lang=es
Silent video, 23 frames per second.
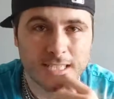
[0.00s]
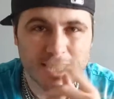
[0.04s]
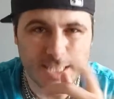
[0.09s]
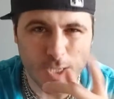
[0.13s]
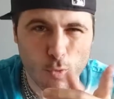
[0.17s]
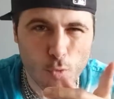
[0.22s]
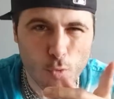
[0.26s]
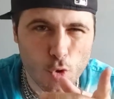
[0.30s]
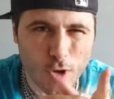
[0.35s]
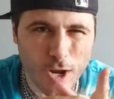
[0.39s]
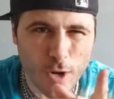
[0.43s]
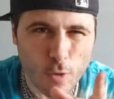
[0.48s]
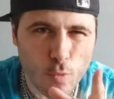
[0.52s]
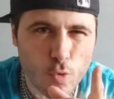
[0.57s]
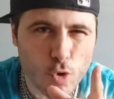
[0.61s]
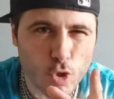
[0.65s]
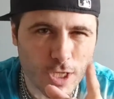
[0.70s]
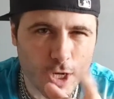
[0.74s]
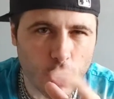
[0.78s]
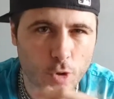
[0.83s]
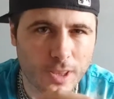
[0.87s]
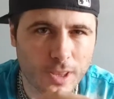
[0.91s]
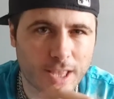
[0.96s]
Seguro que algunos
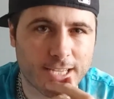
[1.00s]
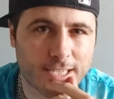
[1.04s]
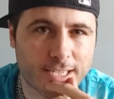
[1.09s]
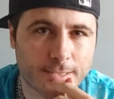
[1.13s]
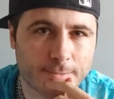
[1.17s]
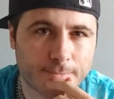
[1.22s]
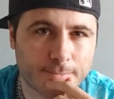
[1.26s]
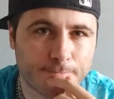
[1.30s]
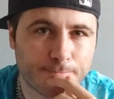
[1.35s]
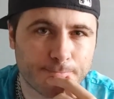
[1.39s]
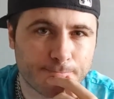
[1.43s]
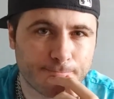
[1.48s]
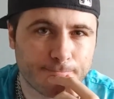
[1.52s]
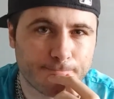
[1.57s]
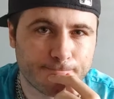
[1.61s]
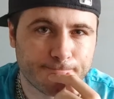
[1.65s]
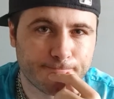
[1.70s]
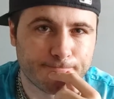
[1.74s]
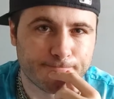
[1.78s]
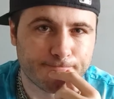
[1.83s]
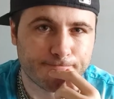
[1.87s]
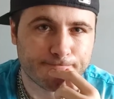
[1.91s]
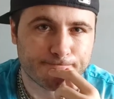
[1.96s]
acordáis.
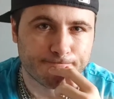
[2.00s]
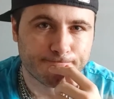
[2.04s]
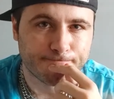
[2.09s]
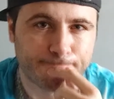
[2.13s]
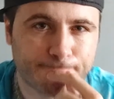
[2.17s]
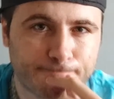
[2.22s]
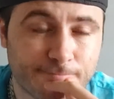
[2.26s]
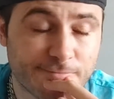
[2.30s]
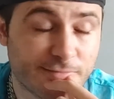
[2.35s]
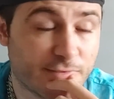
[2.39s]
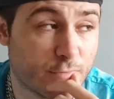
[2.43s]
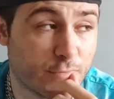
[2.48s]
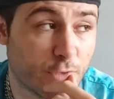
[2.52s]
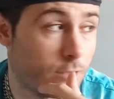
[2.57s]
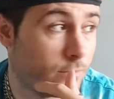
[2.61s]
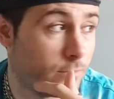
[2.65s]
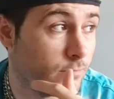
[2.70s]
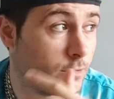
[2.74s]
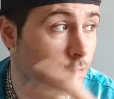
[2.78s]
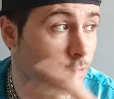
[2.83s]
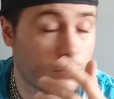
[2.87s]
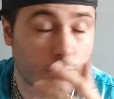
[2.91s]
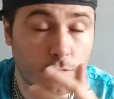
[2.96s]
No,
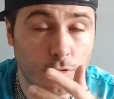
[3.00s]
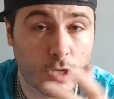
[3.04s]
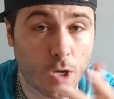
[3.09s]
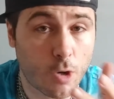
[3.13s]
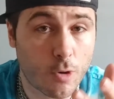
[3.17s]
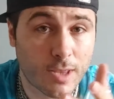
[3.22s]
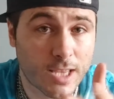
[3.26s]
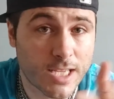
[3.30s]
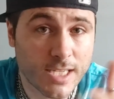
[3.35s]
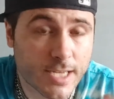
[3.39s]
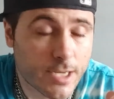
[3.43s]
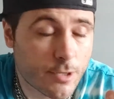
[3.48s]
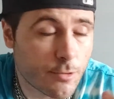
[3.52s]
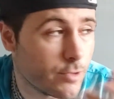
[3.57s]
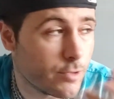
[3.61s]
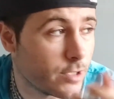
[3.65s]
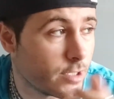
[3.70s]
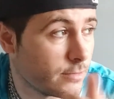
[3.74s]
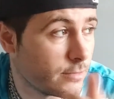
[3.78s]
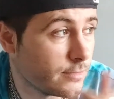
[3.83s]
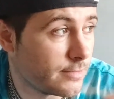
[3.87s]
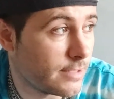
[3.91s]
no os acordáis ninguno.